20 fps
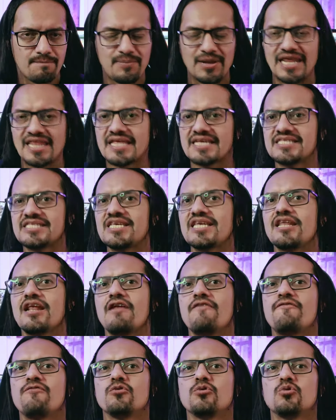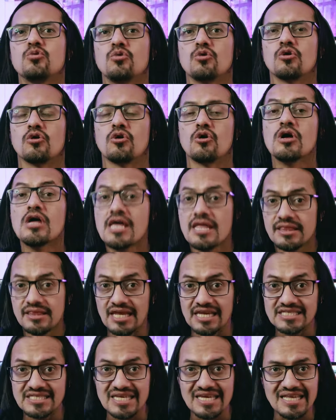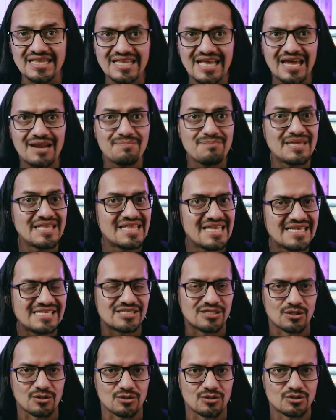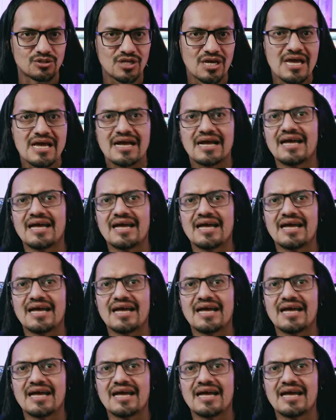predecir el futuro, designar ministros,